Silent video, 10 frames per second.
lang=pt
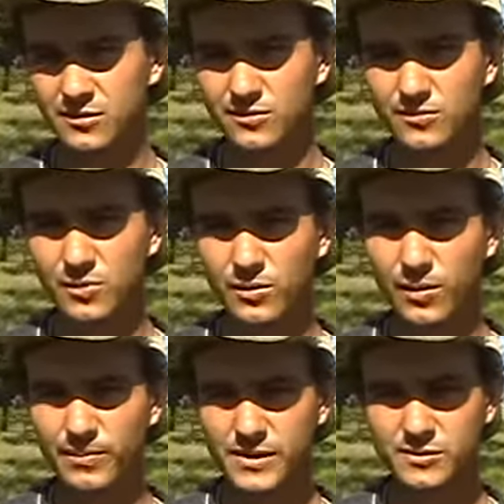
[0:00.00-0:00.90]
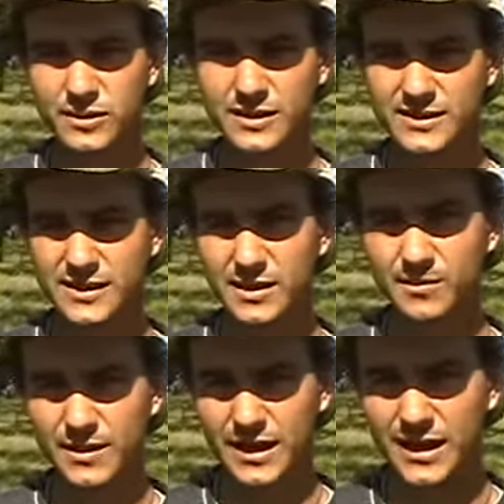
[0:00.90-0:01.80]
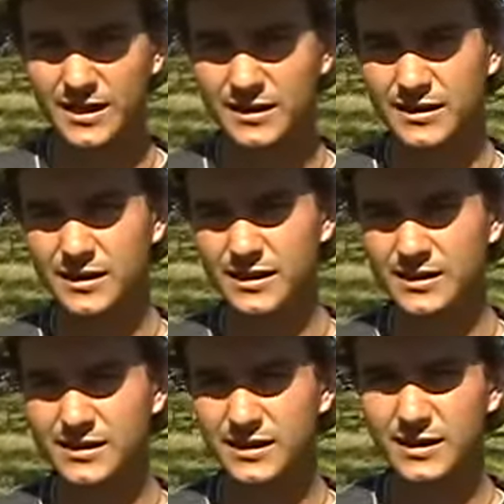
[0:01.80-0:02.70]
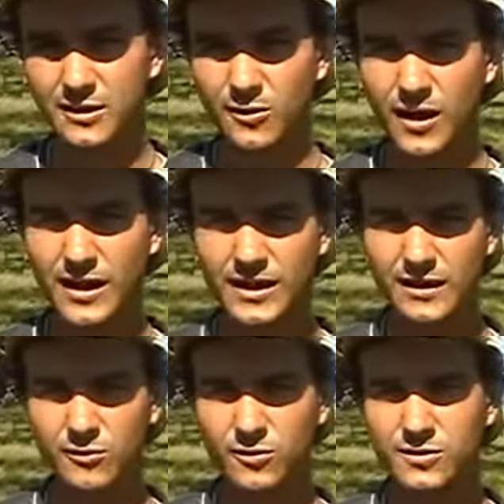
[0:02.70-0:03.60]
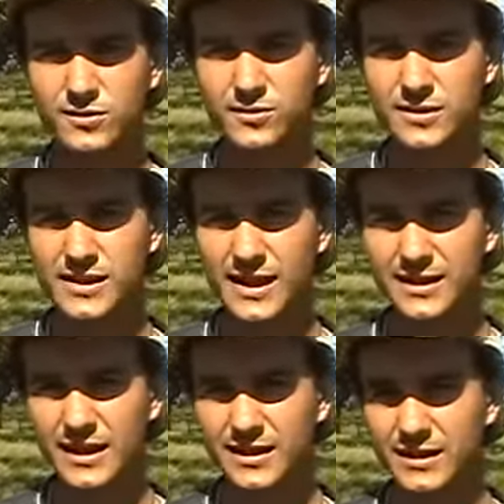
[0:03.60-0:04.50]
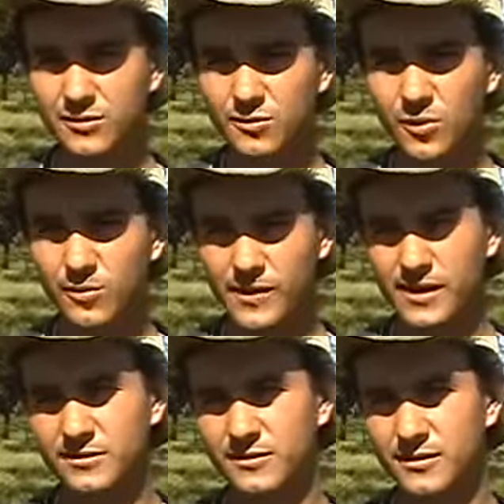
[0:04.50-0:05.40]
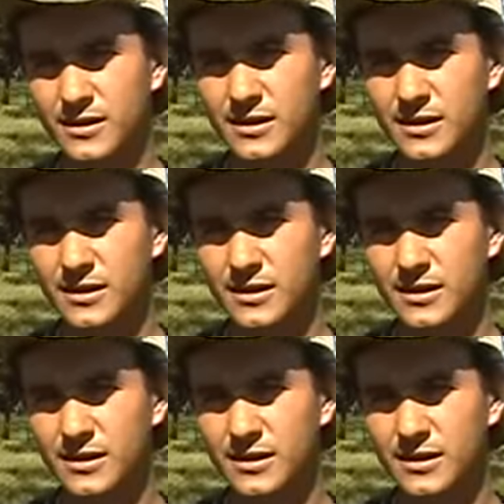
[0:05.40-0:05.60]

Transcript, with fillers: Então a pessoa tem que se adaptar e se adequar às condições que ela está tendo no momento.